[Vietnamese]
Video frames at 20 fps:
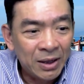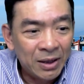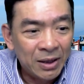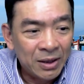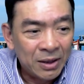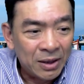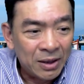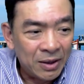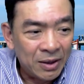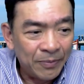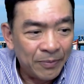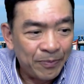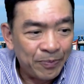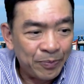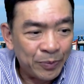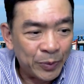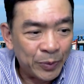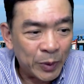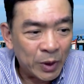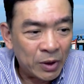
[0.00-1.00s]

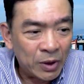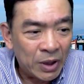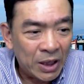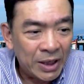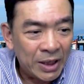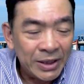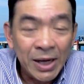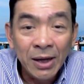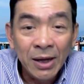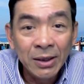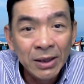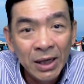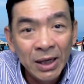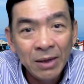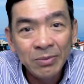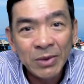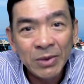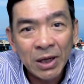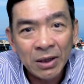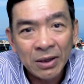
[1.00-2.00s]
um, gọi là giới
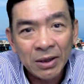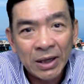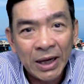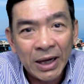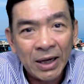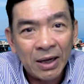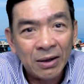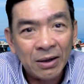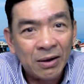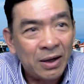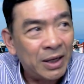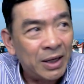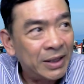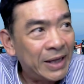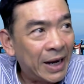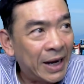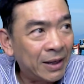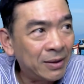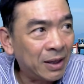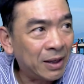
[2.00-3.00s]
nghiêm đó hay là gọi là
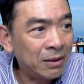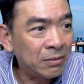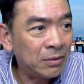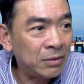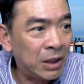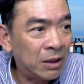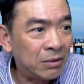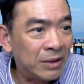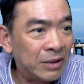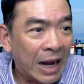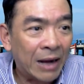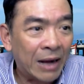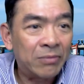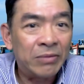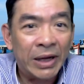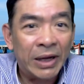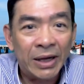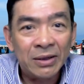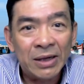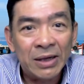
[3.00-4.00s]
giãn cách à, đặc
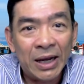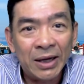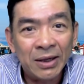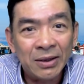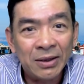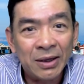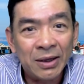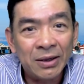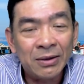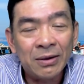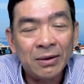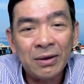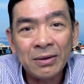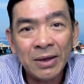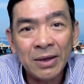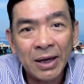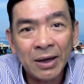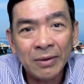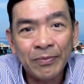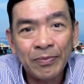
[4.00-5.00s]
biệt này thì rõ
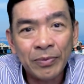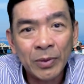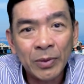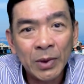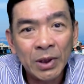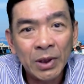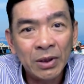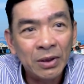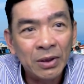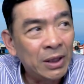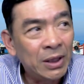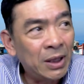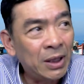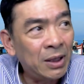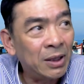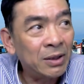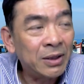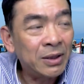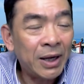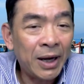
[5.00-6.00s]
ràng những cái
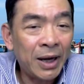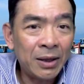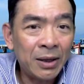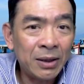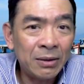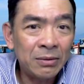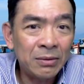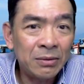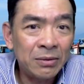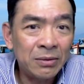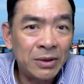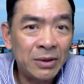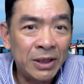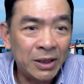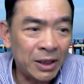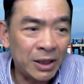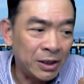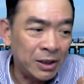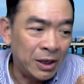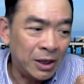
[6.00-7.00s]
lệnh khác đó, những
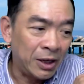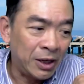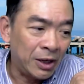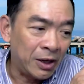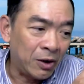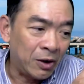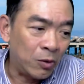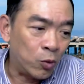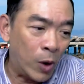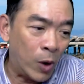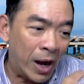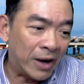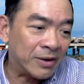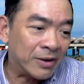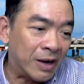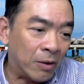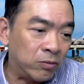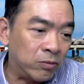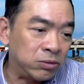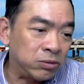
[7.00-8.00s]
cái hoạt
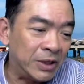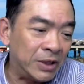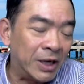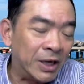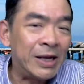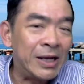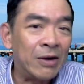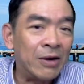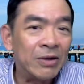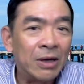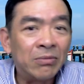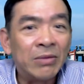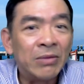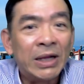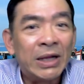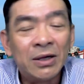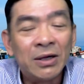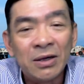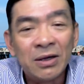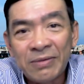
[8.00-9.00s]
động những cái giao dịch bình
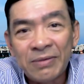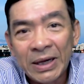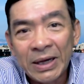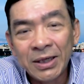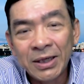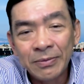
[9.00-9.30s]
thường nó phải ngưng